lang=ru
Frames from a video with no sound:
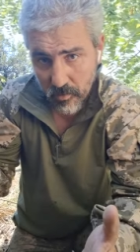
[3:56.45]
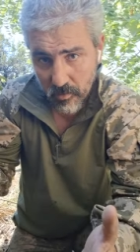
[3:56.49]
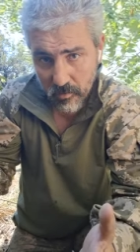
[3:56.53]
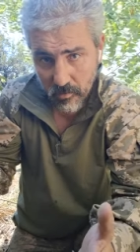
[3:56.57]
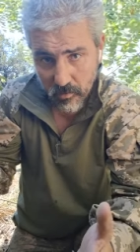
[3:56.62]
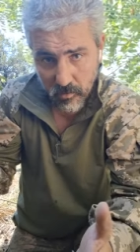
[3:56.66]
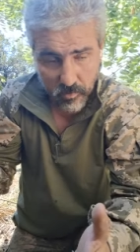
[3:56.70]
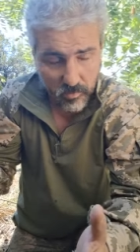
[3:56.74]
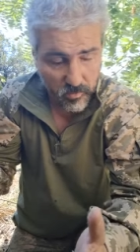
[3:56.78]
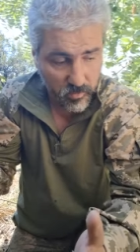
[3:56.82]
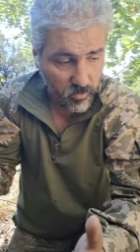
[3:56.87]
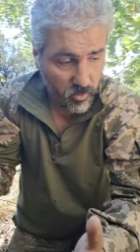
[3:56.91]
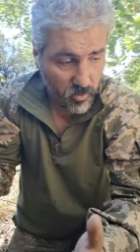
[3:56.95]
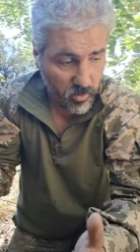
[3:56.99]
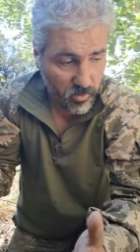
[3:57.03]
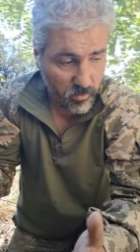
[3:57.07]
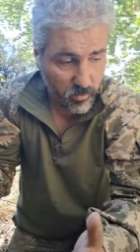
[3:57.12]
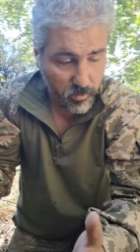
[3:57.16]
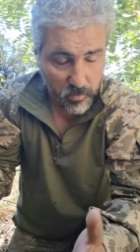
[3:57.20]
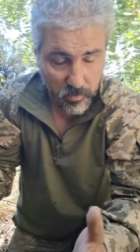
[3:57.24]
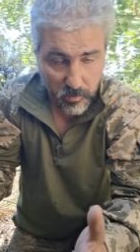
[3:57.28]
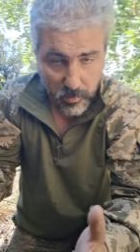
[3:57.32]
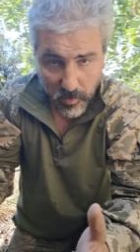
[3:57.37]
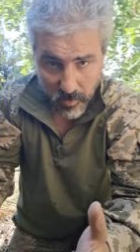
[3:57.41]
Ну, то
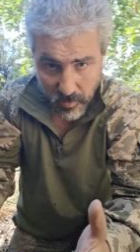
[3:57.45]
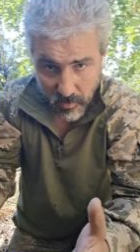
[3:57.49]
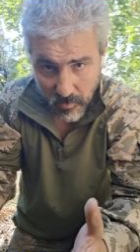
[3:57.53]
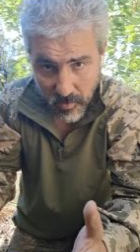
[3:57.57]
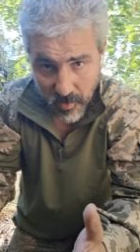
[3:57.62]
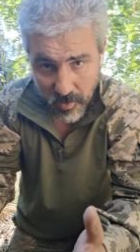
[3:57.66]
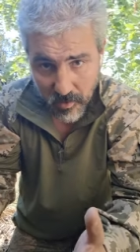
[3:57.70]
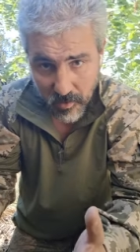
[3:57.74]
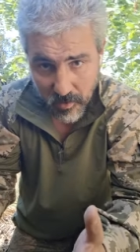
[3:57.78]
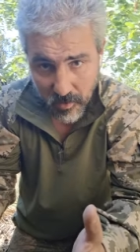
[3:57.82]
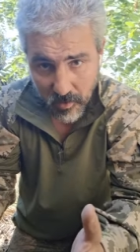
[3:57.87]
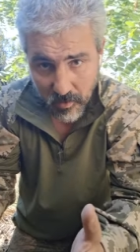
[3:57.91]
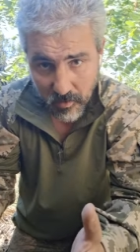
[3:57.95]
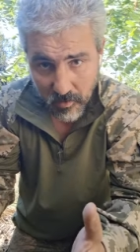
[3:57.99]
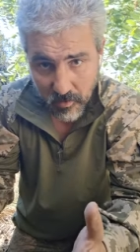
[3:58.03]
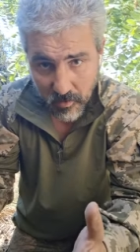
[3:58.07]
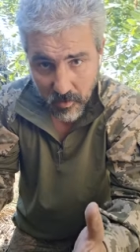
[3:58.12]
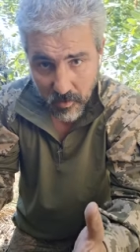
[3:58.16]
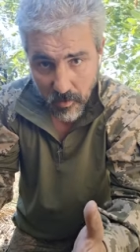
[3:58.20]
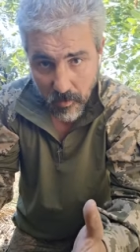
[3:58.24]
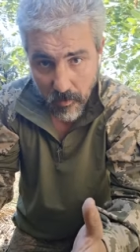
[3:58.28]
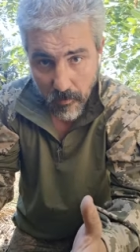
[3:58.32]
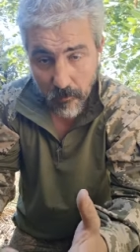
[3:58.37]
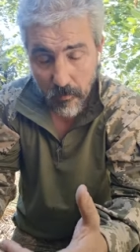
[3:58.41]
есть, понимаете?
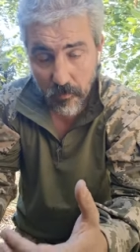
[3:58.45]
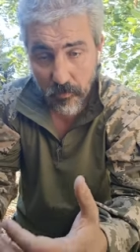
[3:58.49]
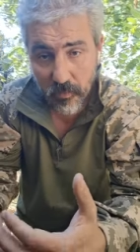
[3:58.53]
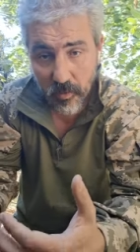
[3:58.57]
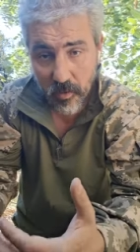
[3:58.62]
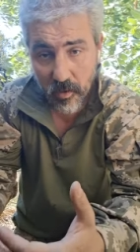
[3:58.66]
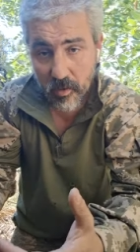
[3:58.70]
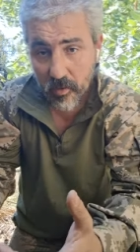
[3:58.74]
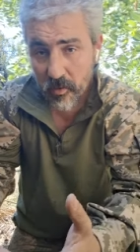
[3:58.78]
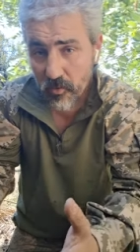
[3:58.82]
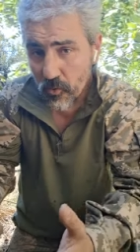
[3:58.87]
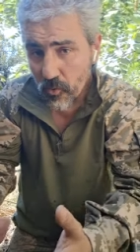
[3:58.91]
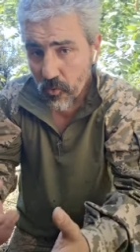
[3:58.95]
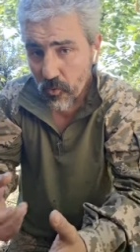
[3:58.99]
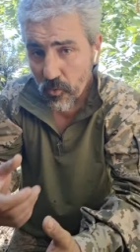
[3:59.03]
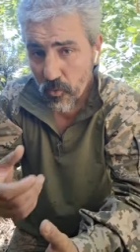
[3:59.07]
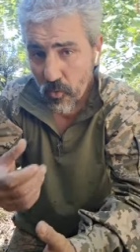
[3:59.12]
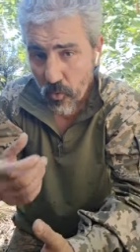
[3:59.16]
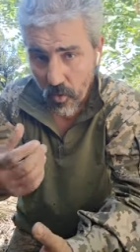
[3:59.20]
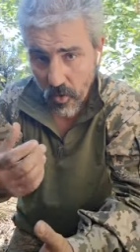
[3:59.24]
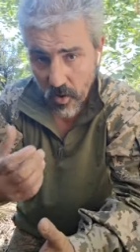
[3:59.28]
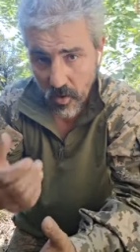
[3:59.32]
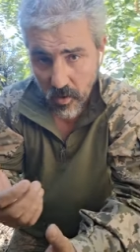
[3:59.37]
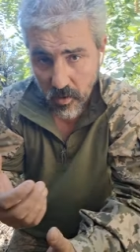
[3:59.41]

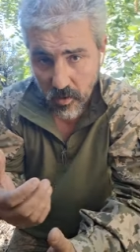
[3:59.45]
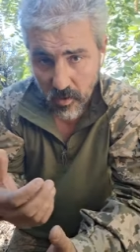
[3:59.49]
Но,